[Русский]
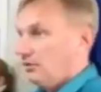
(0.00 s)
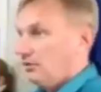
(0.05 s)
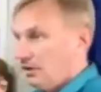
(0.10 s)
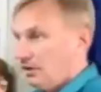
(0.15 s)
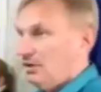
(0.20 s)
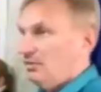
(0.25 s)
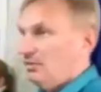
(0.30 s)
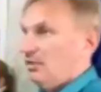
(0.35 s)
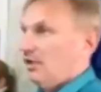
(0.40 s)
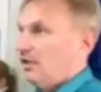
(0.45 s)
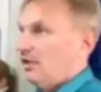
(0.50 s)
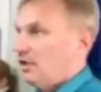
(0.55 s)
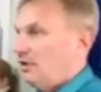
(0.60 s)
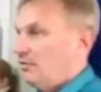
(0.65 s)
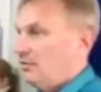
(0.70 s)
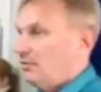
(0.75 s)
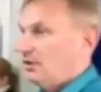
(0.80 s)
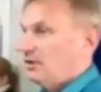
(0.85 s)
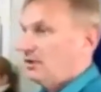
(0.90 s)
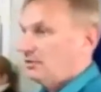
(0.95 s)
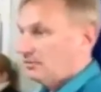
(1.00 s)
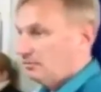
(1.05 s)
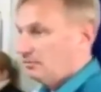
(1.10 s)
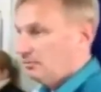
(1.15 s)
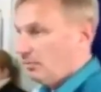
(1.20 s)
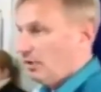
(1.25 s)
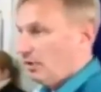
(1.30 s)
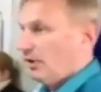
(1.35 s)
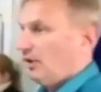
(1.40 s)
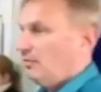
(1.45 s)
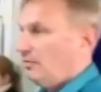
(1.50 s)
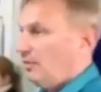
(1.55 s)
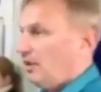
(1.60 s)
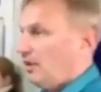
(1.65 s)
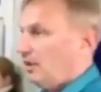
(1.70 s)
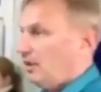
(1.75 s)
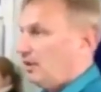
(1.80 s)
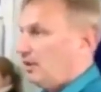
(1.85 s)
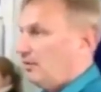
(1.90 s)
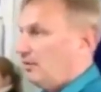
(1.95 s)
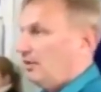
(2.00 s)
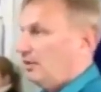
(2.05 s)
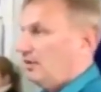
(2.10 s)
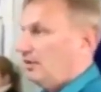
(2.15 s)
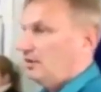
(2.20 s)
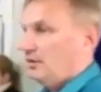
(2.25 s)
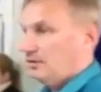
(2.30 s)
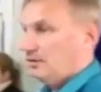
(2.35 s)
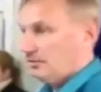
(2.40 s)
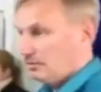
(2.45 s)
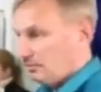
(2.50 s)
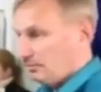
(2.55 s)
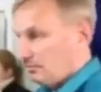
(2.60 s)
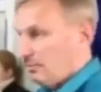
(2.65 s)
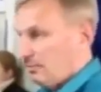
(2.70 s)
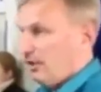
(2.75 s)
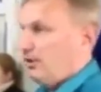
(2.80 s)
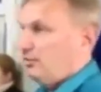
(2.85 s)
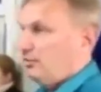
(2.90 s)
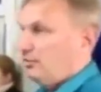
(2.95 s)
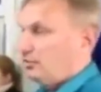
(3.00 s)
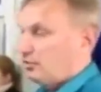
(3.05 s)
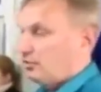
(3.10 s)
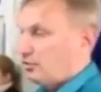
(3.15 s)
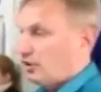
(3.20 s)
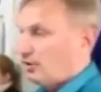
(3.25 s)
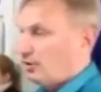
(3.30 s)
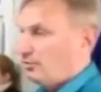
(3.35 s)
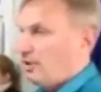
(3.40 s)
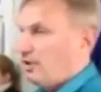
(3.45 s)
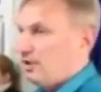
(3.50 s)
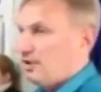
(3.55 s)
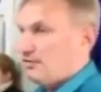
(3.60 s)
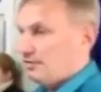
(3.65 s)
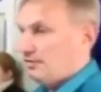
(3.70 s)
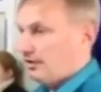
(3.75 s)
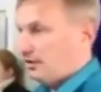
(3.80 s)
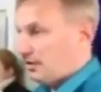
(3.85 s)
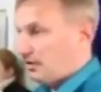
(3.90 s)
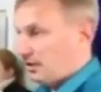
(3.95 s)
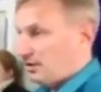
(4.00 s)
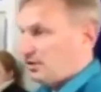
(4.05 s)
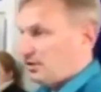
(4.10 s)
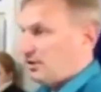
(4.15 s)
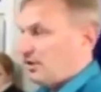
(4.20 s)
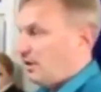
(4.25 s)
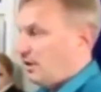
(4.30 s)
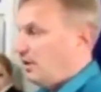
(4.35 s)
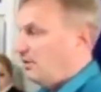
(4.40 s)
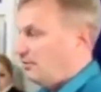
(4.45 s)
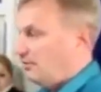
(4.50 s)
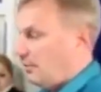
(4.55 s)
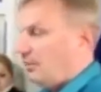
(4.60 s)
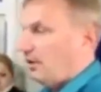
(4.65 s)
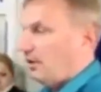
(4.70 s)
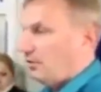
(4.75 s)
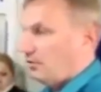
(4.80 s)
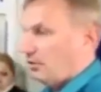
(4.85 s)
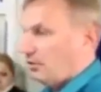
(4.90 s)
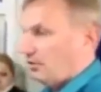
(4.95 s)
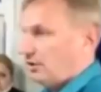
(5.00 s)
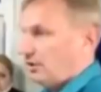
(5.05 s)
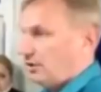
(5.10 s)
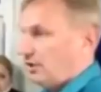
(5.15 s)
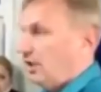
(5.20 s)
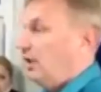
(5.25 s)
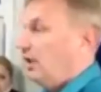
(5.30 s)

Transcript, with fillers: Не было рыбы, было мало рыбы, минимум 45 своих начислений вы получите.